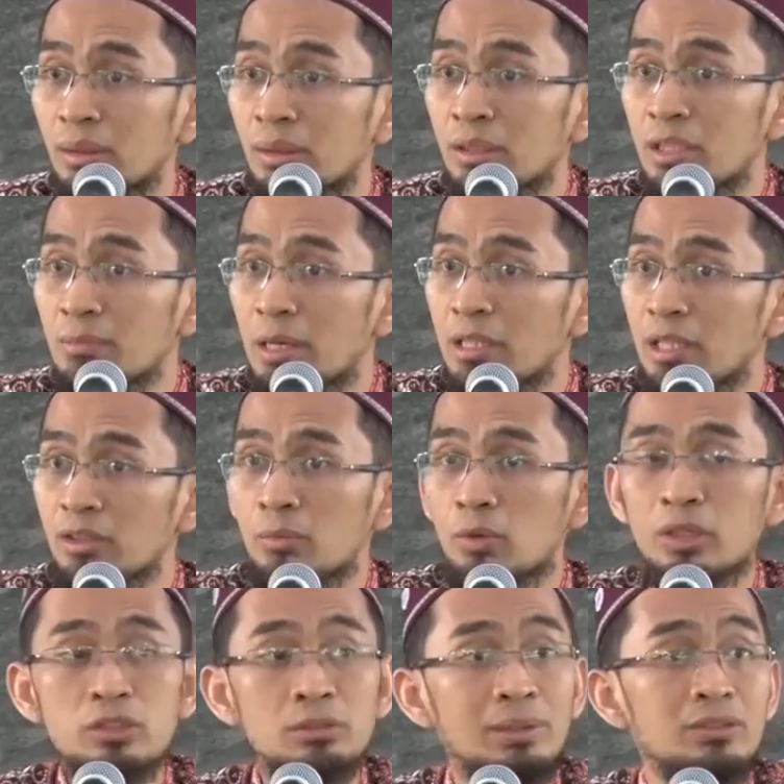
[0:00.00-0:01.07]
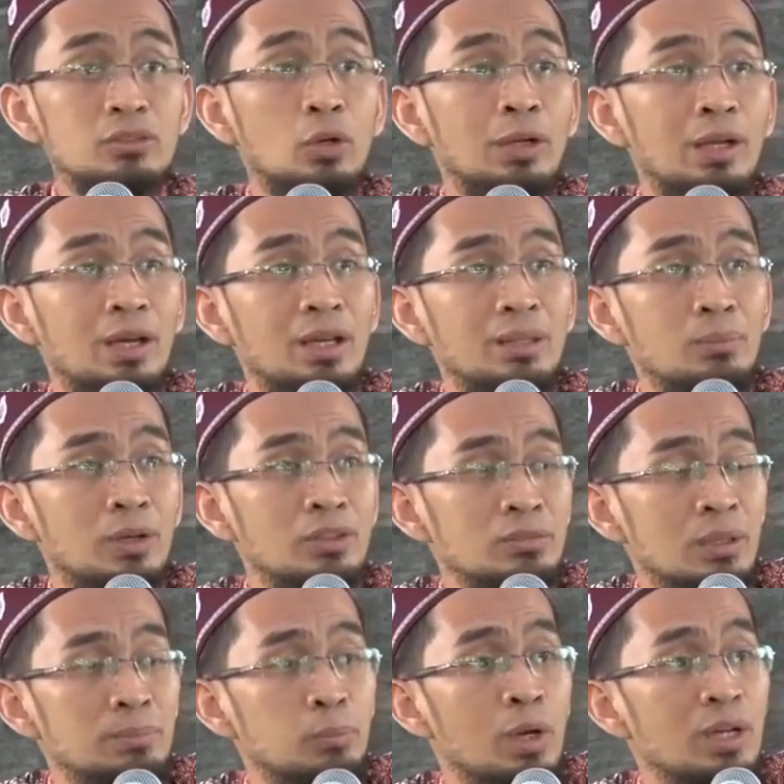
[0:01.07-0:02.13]
Ibadah itu bukan cuma sholat, bukan
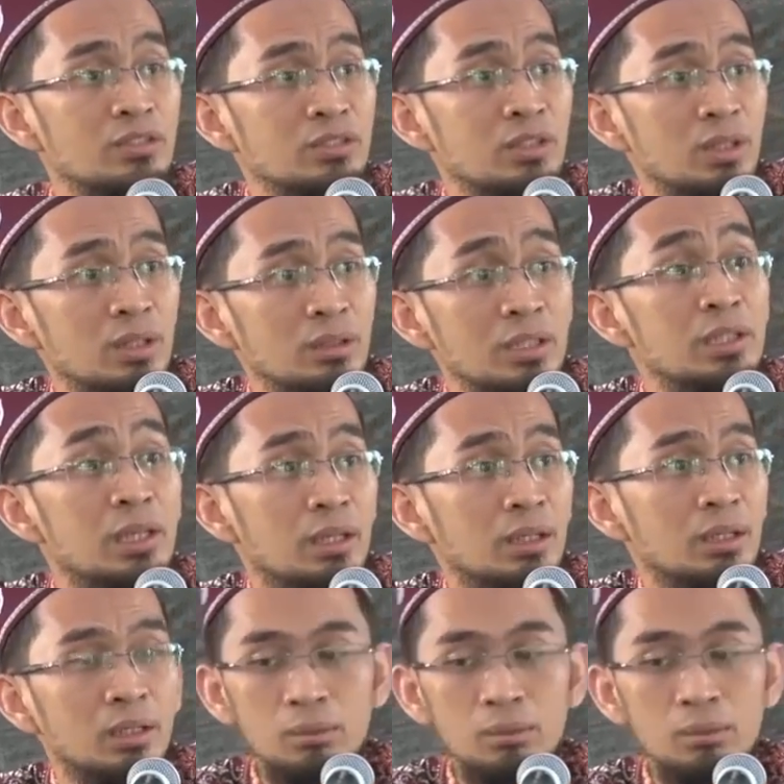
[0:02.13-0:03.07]
cuma puasa, tidak.